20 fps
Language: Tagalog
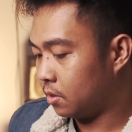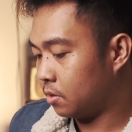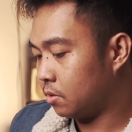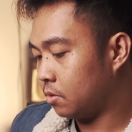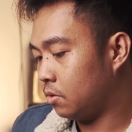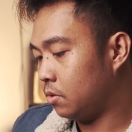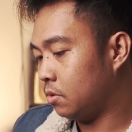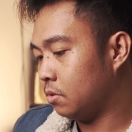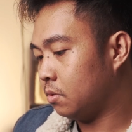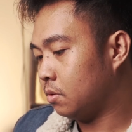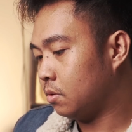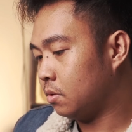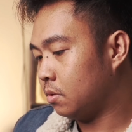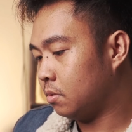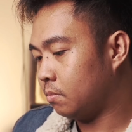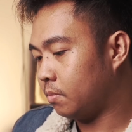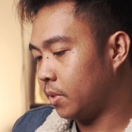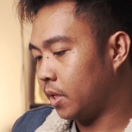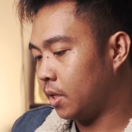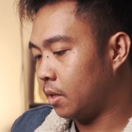Ito
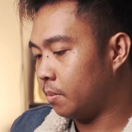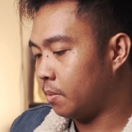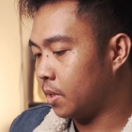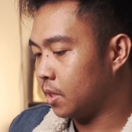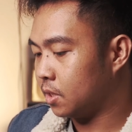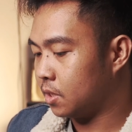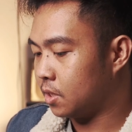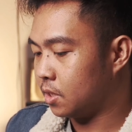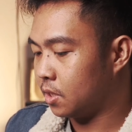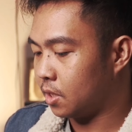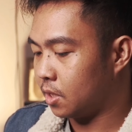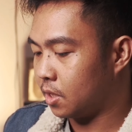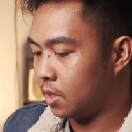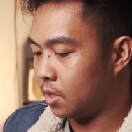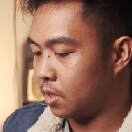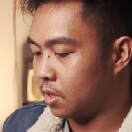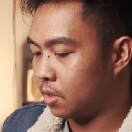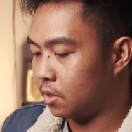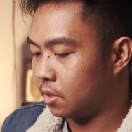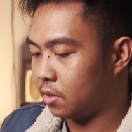yung may laman
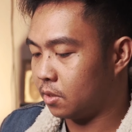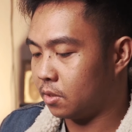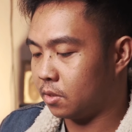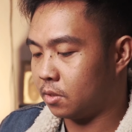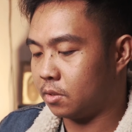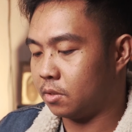siyang